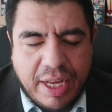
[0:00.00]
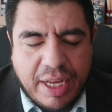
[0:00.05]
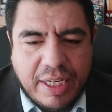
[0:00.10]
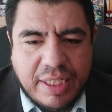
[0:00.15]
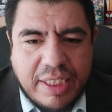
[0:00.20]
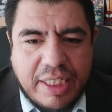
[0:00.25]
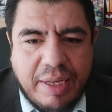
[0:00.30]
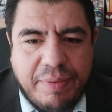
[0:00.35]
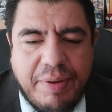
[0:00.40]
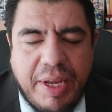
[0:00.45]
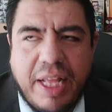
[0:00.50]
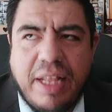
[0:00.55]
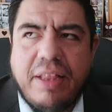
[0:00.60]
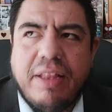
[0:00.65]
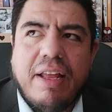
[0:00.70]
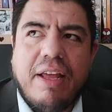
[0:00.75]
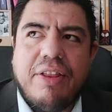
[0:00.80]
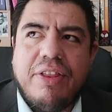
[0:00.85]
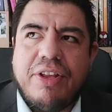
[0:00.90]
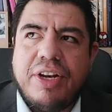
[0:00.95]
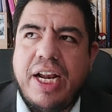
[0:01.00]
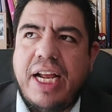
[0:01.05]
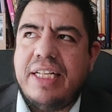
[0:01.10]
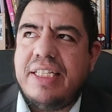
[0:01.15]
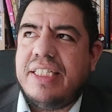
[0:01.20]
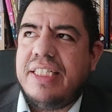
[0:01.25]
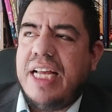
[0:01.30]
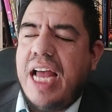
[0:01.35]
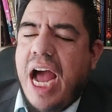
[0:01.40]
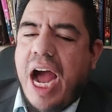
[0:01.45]
Si bien
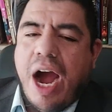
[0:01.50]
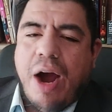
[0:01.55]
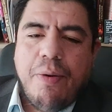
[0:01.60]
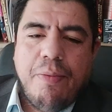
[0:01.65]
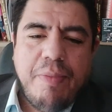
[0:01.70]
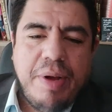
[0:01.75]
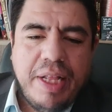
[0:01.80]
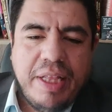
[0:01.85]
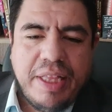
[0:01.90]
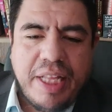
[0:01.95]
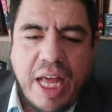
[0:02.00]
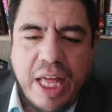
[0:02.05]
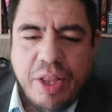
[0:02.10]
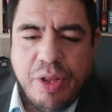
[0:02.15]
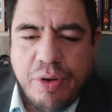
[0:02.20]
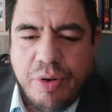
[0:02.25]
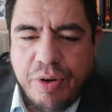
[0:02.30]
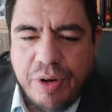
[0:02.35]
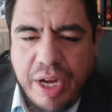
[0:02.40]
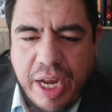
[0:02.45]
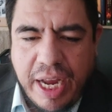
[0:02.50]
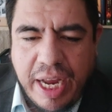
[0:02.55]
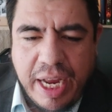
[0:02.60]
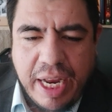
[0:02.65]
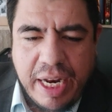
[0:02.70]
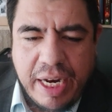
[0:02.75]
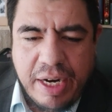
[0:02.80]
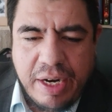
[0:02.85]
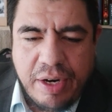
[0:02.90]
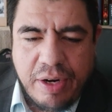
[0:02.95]
Threads ha aumentado
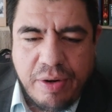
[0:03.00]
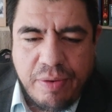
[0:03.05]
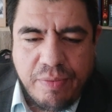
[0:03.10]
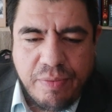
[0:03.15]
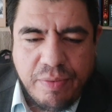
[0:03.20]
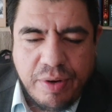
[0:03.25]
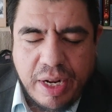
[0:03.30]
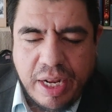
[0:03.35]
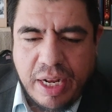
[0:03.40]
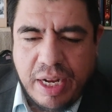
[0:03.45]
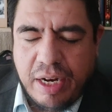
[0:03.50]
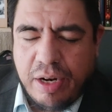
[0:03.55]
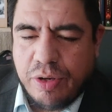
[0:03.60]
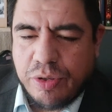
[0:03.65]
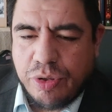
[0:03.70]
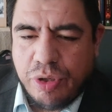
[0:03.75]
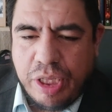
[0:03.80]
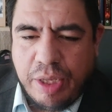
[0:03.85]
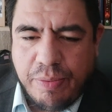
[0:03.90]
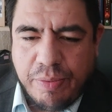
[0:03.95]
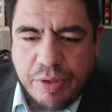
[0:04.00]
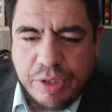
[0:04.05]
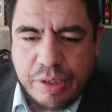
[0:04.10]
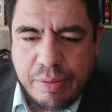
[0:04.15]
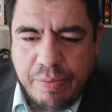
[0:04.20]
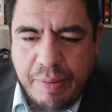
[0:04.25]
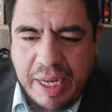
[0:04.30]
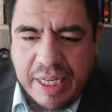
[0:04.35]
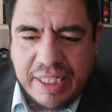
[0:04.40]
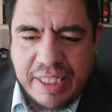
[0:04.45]
en eh, los últimos
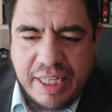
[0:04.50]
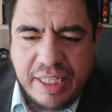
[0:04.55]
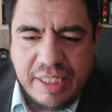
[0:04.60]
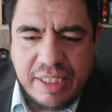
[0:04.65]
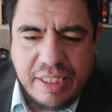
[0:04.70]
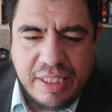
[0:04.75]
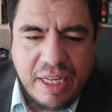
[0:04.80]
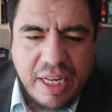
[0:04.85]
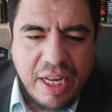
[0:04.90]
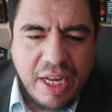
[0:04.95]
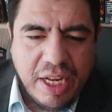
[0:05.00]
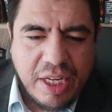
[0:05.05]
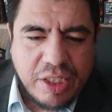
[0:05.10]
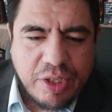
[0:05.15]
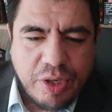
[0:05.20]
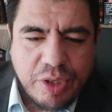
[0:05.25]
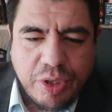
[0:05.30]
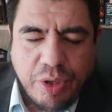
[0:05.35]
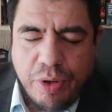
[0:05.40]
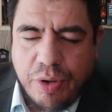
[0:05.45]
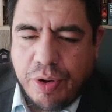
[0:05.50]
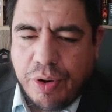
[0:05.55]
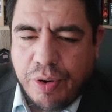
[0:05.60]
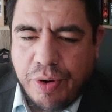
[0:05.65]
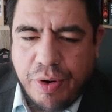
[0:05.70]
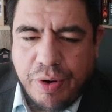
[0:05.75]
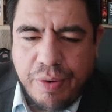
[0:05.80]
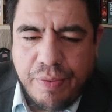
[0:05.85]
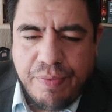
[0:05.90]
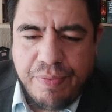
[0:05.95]
meses, sobre todo
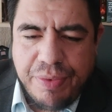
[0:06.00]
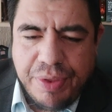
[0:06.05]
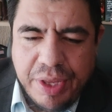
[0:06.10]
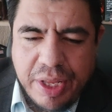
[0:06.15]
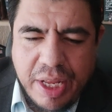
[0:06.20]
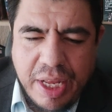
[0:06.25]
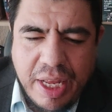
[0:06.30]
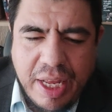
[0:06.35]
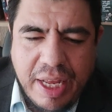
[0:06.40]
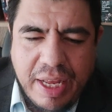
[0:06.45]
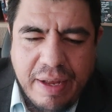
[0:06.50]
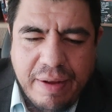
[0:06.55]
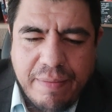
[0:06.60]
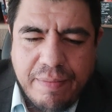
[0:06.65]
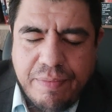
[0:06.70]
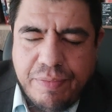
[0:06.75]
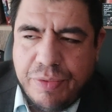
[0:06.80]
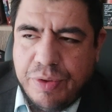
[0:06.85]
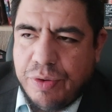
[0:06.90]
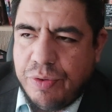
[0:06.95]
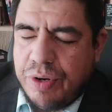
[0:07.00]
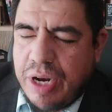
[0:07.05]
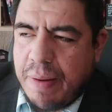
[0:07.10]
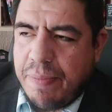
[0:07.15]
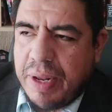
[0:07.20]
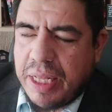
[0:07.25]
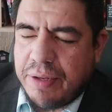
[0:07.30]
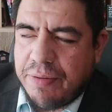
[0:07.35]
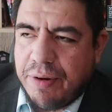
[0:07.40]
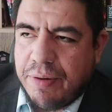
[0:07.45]
con em, una
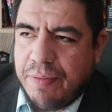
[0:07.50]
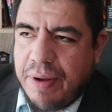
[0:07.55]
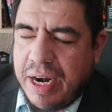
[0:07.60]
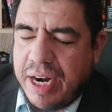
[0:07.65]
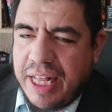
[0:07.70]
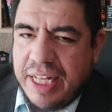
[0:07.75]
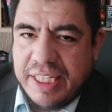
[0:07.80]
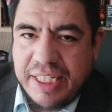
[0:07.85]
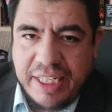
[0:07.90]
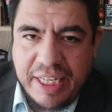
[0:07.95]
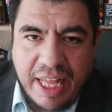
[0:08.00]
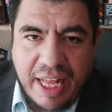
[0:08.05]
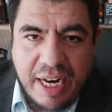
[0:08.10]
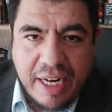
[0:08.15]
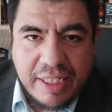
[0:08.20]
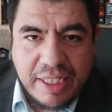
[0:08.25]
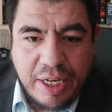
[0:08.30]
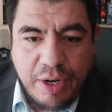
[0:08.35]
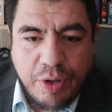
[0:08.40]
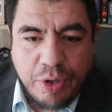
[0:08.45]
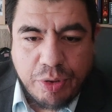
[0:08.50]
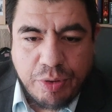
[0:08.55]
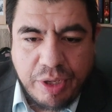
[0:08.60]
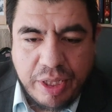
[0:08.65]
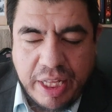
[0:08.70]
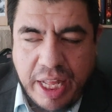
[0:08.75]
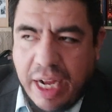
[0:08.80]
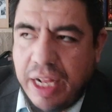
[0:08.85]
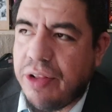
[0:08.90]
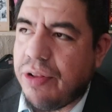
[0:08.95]
plataforma rediseñada del estilo
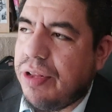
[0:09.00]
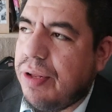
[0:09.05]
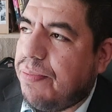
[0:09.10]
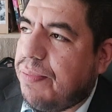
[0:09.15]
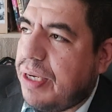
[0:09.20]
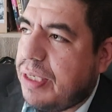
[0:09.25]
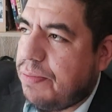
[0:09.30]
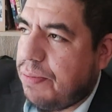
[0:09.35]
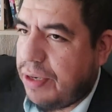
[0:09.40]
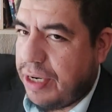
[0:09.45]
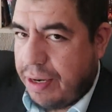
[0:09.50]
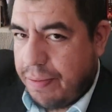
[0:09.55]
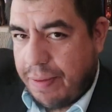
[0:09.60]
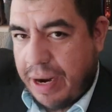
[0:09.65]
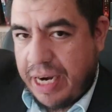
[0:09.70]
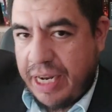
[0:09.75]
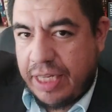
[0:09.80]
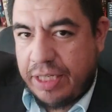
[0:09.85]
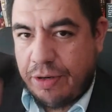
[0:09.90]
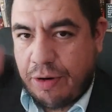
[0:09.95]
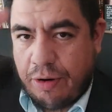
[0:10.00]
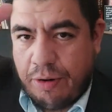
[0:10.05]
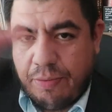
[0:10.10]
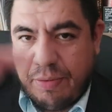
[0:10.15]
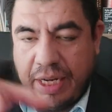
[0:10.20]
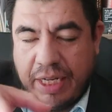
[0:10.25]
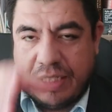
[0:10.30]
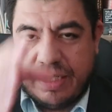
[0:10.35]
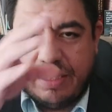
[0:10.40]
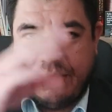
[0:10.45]
TweetDeck, donde puedes poner varias
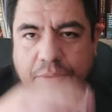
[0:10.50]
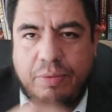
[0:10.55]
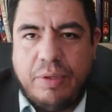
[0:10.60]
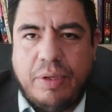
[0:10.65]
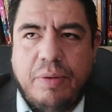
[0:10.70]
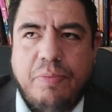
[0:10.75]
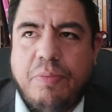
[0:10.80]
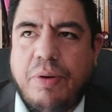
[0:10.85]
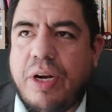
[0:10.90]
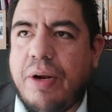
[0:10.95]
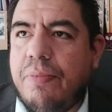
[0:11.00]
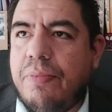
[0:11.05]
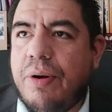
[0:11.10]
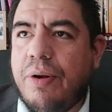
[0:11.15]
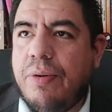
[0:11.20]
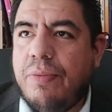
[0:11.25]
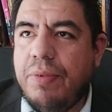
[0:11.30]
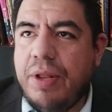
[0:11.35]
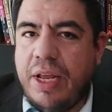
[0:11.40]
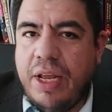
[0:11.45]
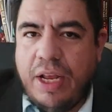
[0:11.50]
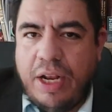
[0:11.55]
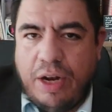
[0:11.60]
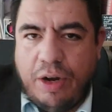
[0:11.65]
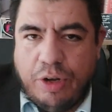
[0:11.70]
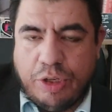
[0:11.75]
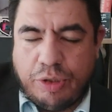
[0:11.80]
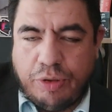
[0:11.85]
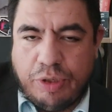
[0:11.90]
columnas, eh, por ejemplo, los